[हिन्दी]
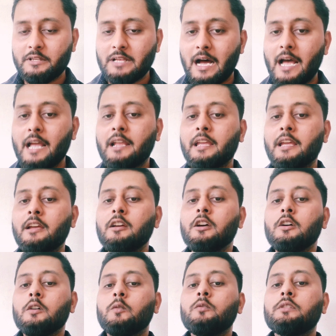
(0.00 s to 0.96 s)
विधायक हैं
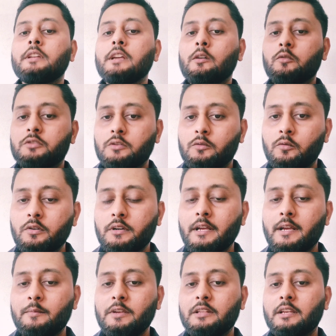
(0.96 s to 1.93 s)
उनके कुछ
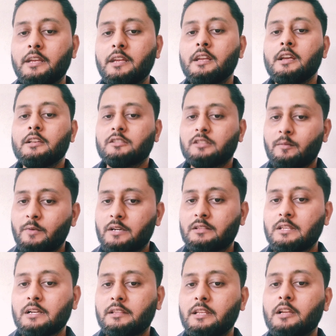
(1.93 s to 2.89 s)
गुंडे भी थे
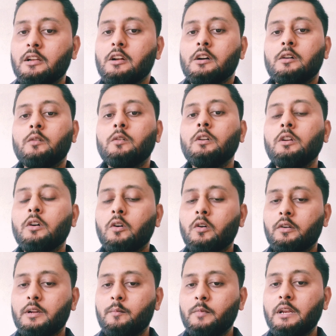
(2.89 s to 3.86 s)
समर्थक थे उन
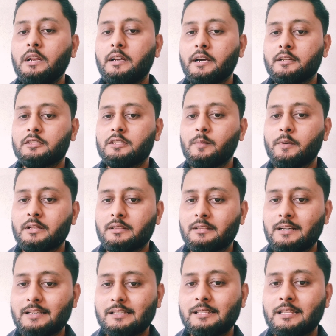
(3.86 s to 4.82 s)
लोगों ने मिलकर
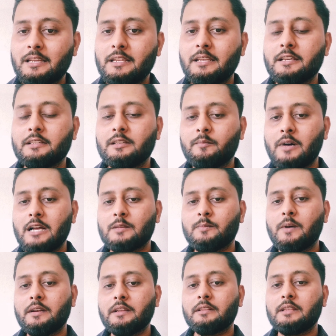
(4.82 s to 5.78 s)
जबरदस्त तरीके से
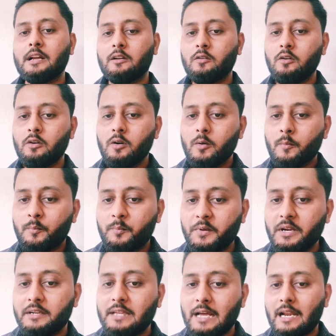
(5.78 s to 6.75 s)
भाजपा नेता को
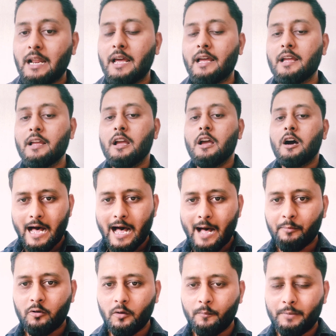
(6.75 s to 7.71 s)
पीट डाला है
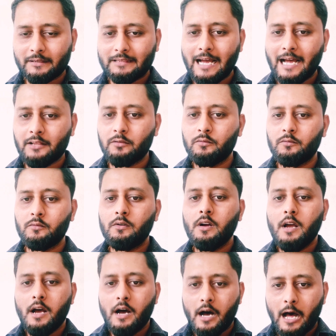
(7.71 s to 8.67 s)
आपको बता दूं
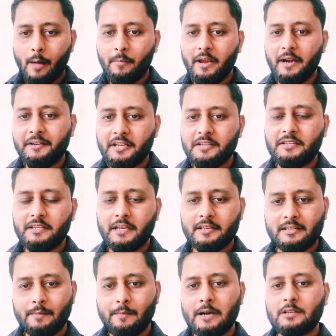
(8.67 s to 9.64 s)
अमेठी से
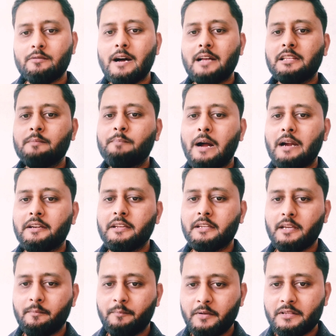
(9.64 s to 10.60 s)
समाजवादी पार्टी
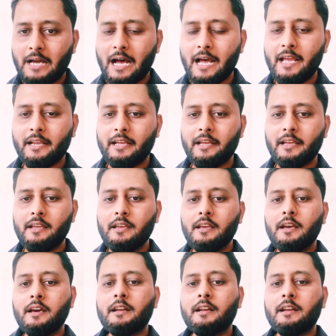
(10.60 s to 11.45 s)
के विधायक हैं